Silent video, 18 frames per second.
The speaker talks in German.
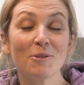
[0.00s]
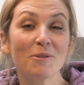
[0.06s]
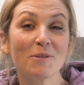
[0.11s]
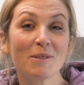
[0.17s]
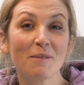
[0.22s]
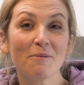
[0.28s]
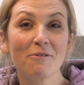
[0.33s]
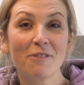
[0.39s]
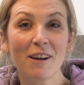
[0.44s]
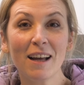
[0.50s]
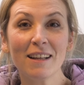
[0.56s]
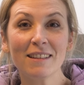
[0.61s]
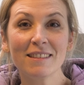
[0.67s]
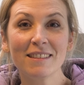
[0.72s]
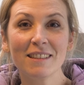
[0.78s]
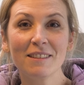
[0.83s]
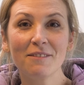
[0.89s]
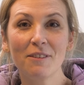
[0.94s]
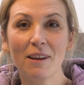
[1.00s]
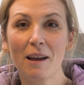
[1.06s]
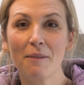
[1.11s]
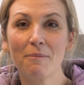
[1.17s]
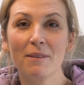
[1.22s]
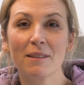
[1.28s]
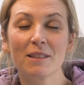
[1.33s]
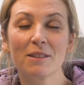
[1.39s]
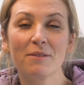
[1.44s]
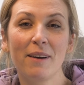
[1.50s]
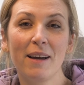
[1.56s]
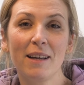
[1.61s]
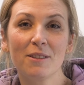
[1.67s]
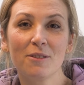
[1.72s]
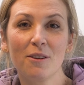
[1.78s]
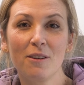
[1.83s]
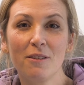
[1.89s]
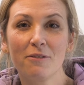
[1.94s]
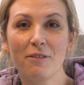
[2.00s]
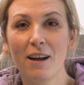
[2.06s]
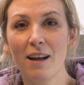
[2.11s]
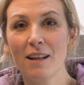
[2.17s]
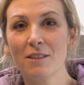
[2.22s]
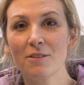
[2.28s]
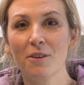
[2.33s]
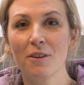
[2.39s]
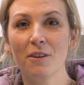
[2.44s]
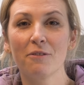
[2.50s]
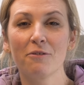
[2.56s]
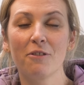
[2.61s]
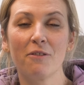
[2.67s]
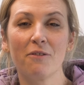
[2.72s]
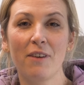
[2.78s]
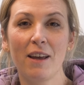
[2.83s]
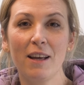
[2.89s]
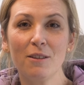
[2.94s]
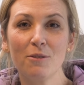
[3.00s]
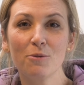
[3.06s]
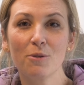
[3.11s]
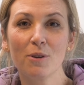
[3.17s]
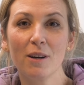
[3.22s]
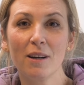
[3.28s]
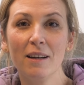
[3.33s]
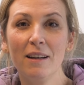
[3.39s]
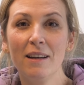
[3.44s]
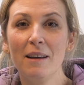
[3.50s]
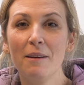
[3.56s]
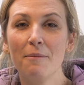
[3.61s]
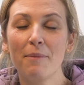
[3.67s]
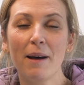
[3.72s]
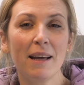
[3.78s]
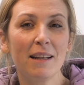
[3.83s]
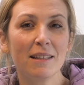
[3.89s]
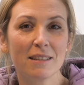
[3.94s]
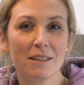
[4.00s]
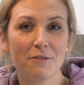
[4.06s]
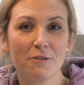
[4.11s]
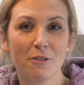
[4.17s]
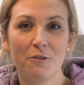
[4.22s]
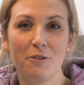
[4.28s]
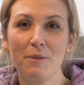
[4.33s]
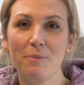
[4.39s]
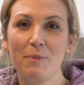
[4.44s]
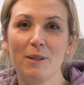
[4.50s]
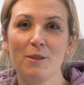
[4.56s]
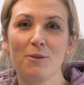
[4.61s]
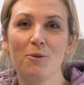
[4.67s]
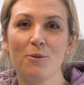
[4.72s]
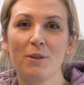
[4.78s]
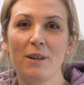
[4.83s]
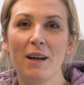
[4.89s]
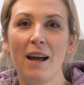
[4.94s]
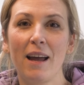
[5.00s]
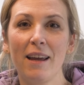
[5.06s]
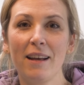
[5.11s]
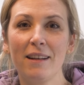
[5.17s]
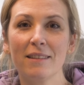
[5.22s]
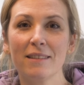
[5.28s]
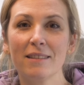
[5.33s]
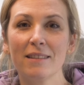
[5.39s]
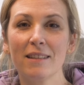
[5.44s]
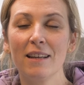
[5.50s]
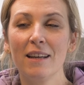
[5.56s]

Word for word: zu unserem Fazit. Wir haben hier zwei tolle Fahrzeuge von Ventura. Beide sind für vier Personen geeignet.